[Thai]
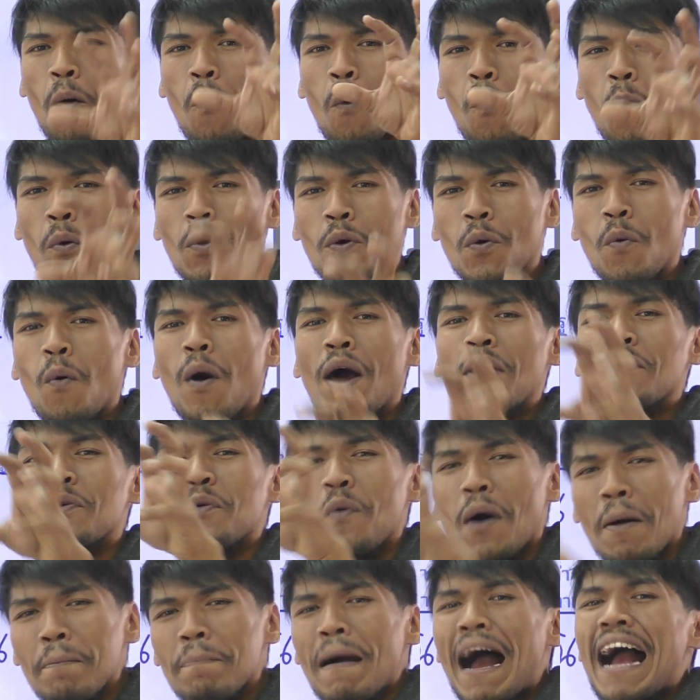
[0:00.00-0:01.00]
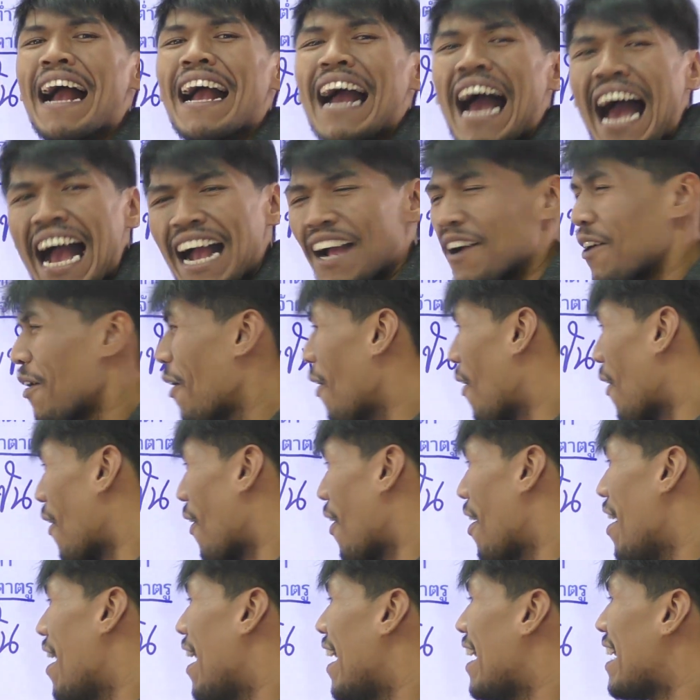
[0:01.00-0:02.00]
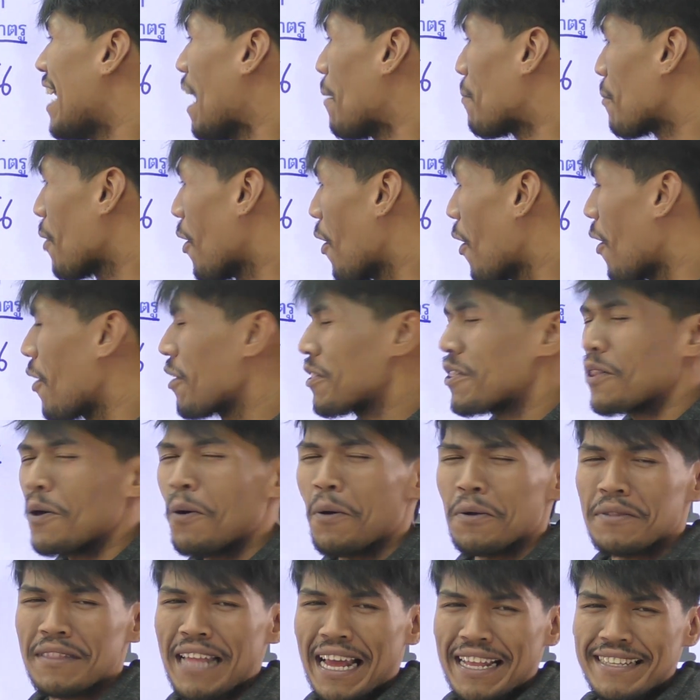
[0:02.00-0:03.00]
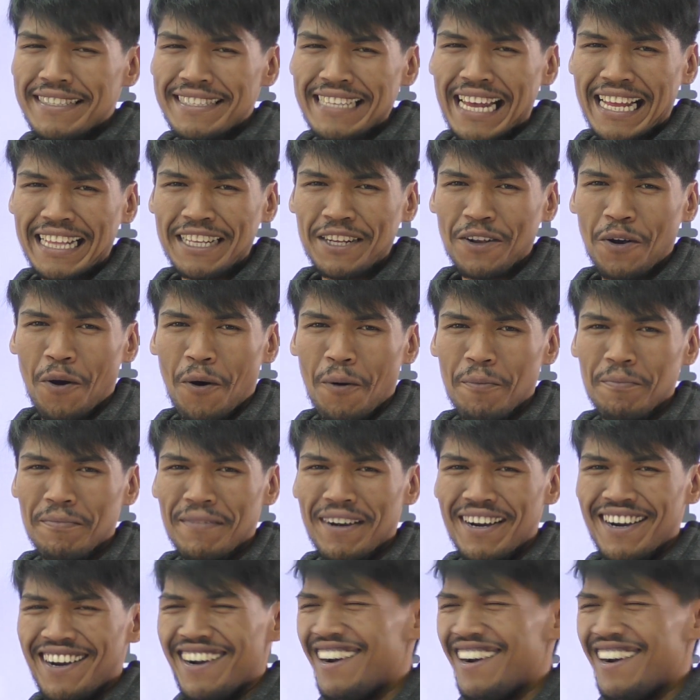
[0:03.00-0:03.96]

หูกวงดวงพักหักงอลำคอโตตันสั้นกลม